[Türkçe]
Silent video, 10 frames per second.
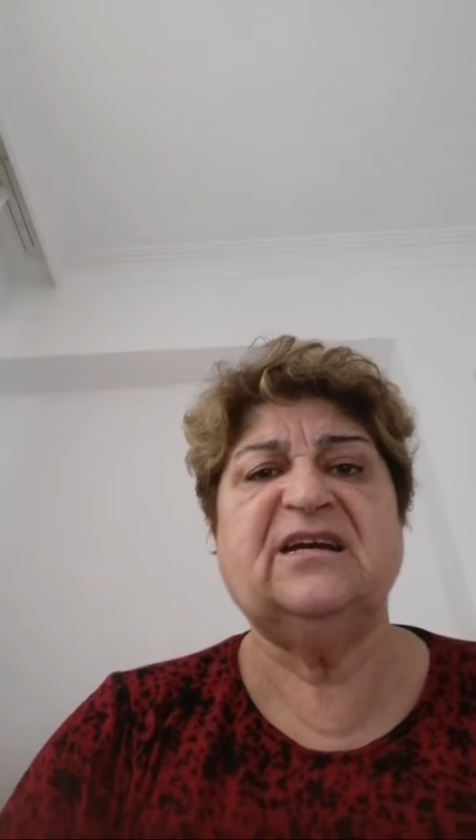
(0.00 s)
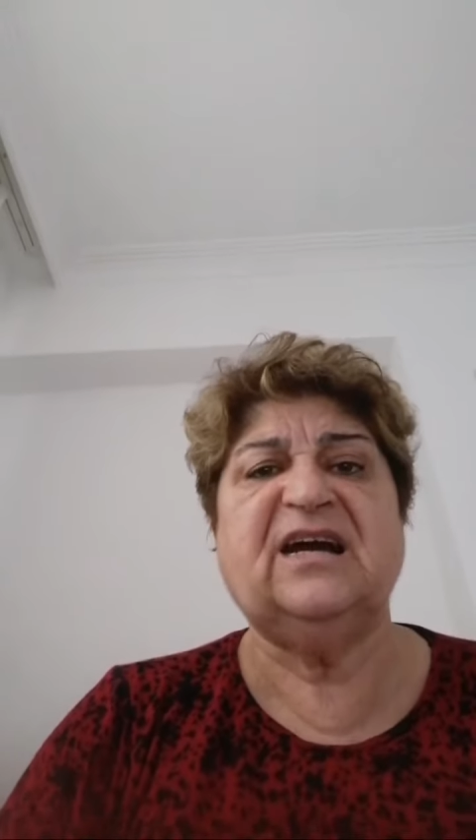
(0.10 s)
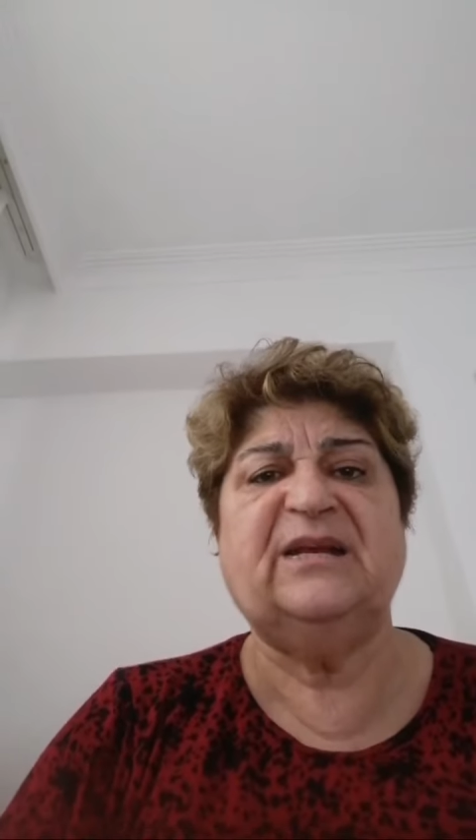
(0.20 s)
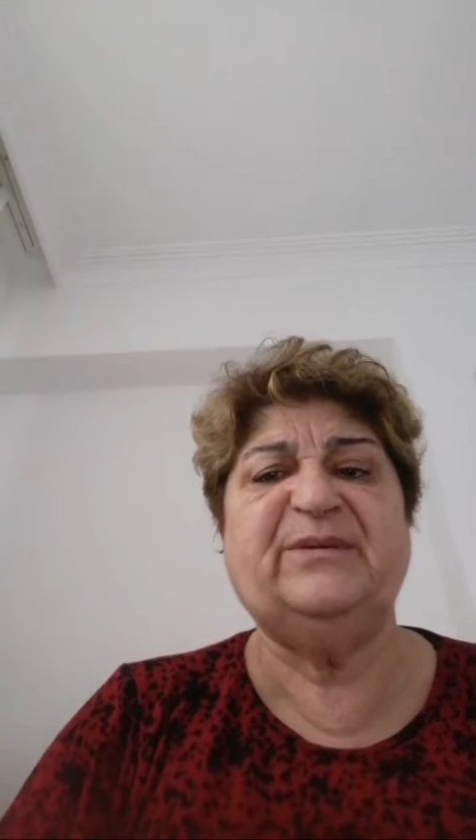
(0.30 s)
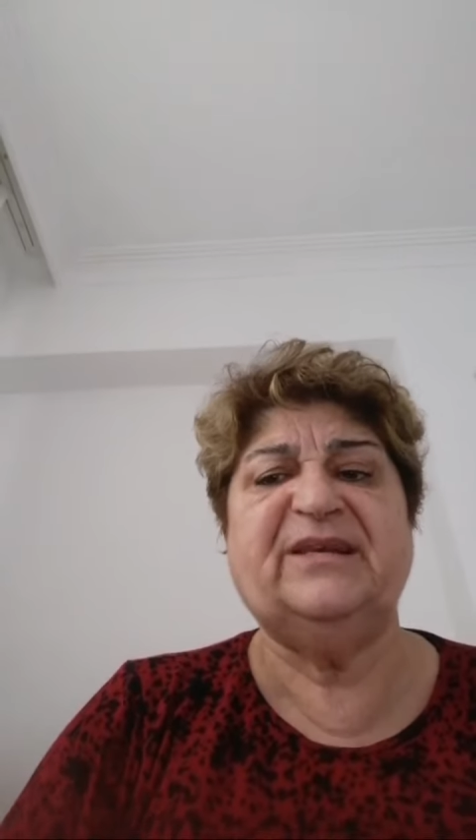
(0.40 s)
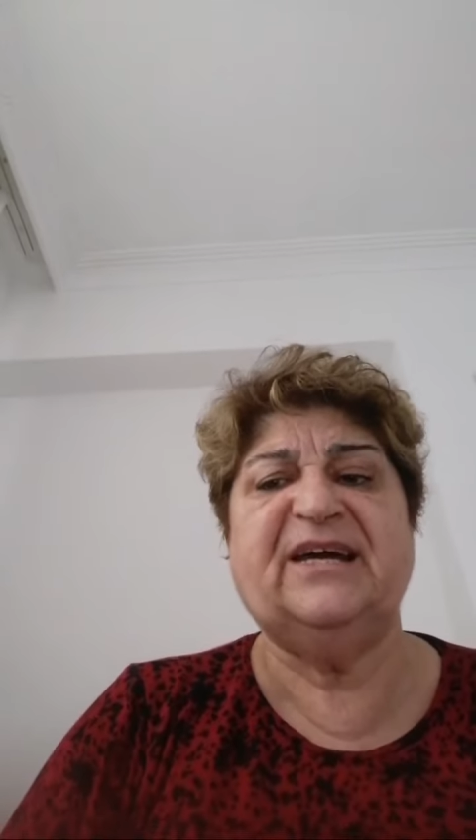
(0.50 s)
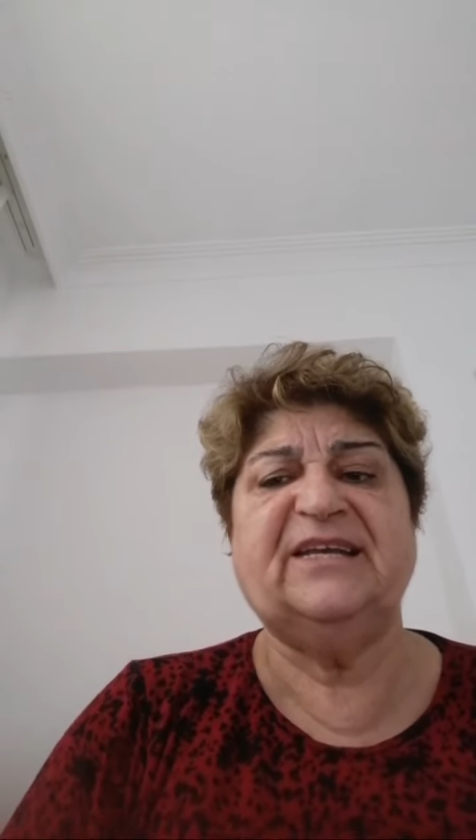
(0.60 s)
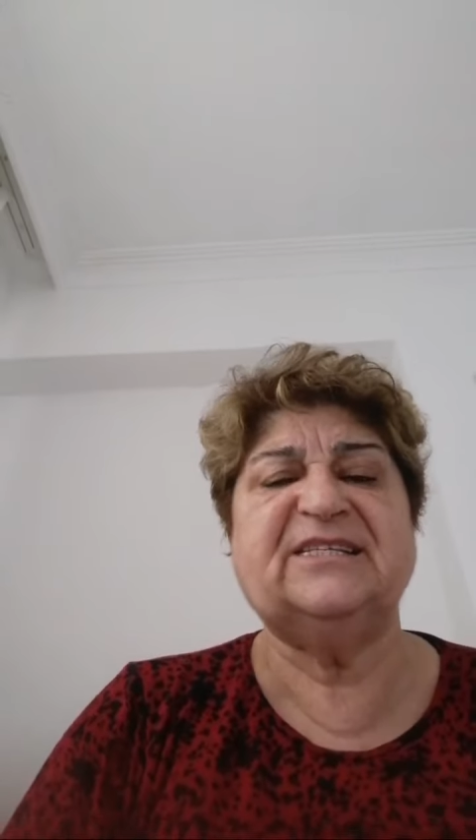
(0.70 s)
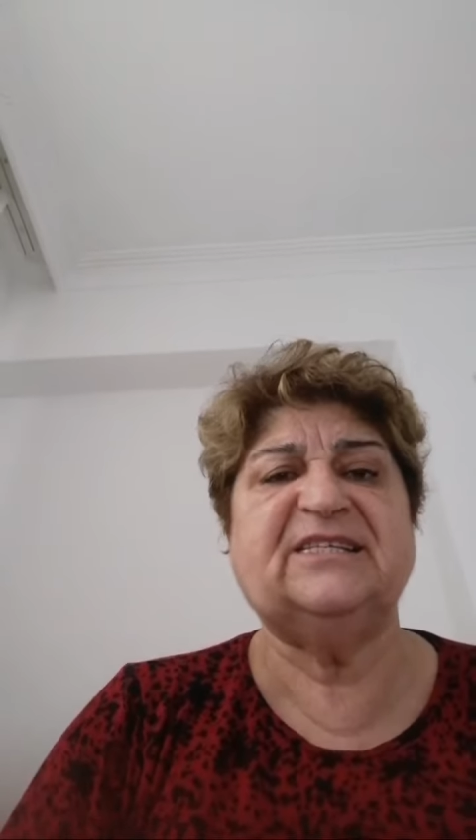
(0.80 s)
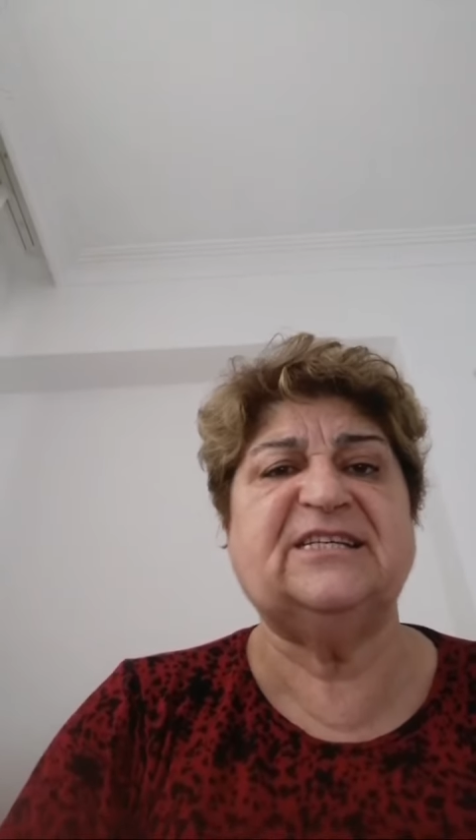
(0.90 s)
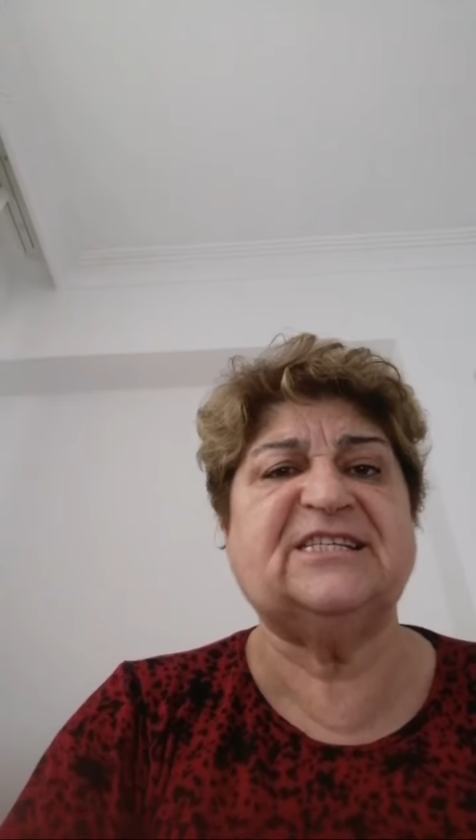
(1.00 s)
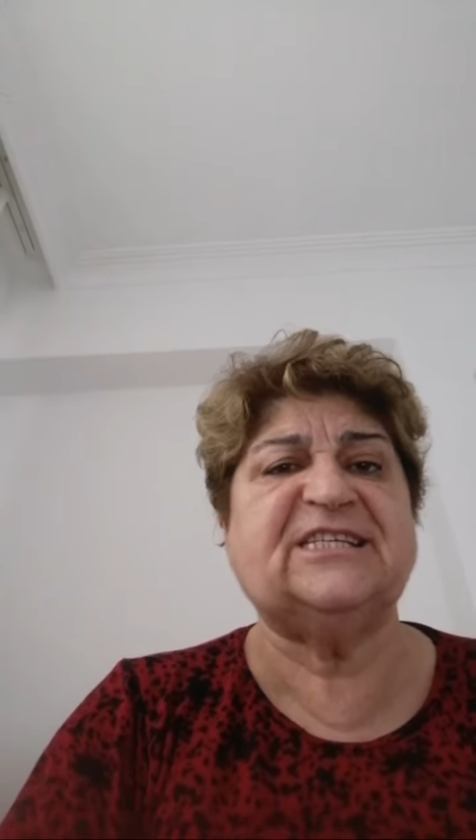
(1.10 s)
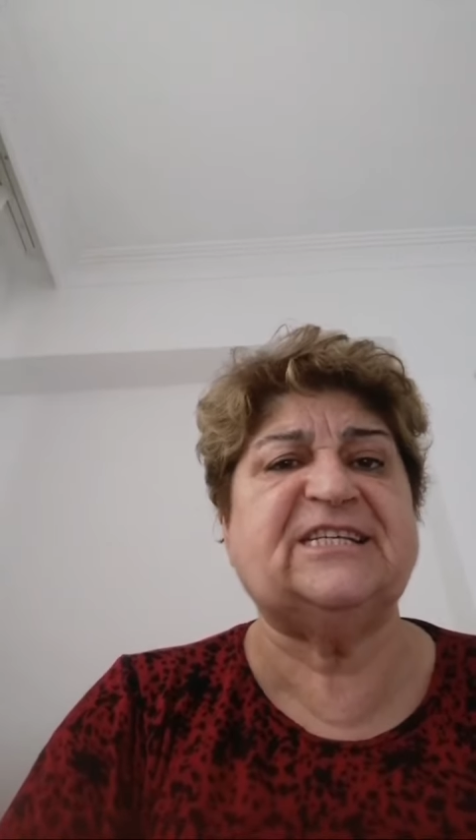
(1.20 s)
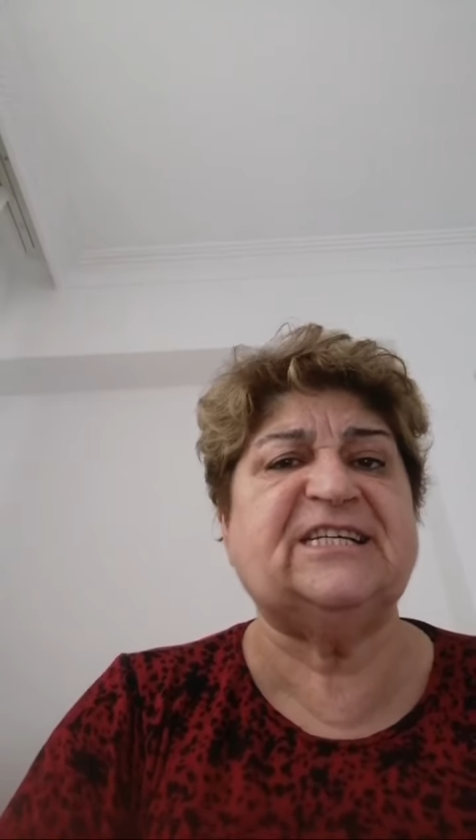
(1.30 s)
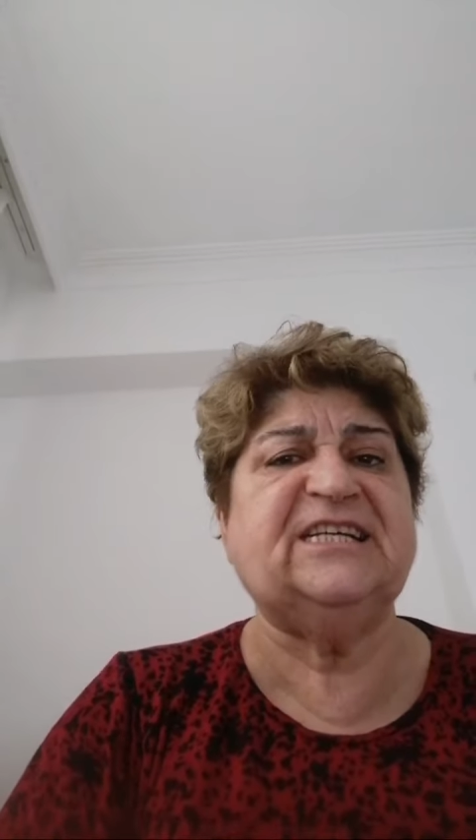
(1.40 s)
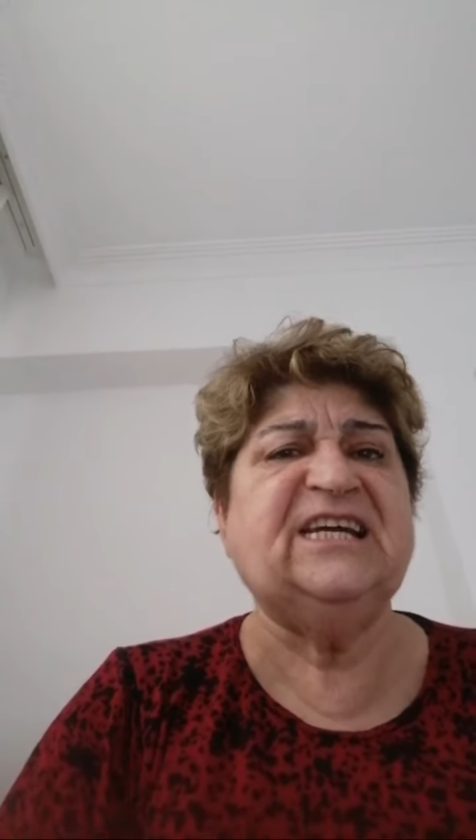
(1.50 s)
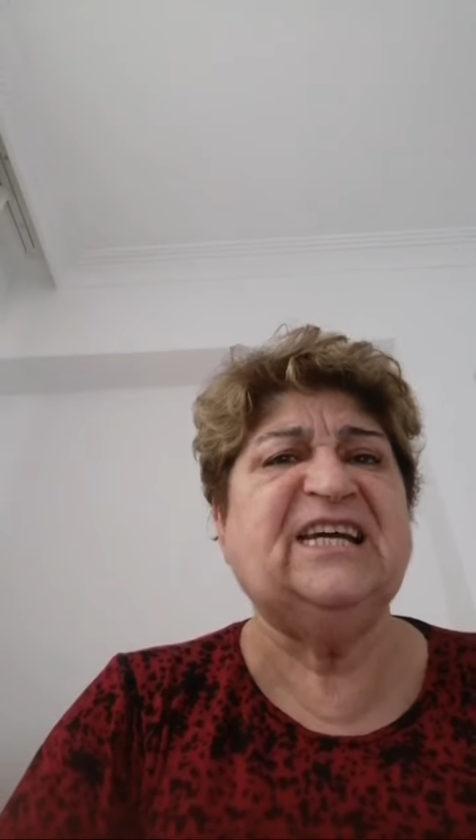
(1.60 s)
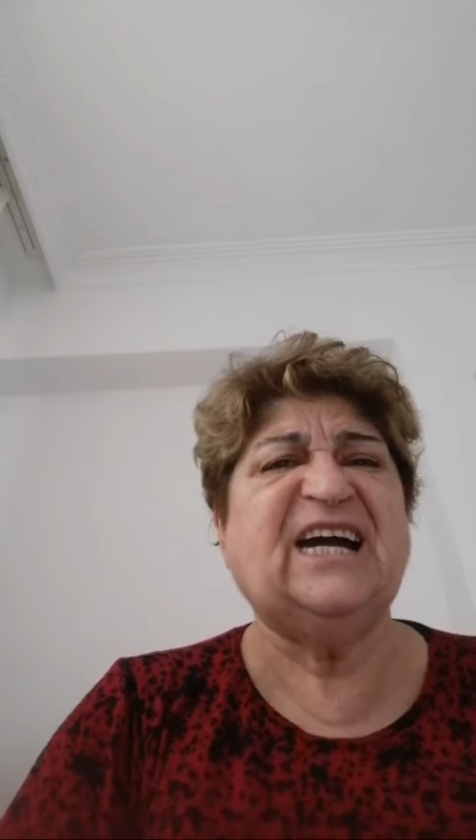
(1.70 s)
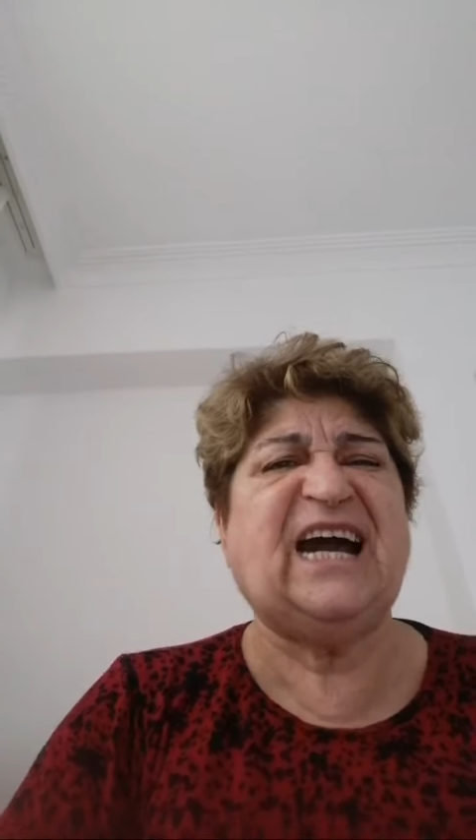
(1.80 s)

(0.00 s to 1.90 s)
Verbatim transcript: Kalbinin aynasını sırrı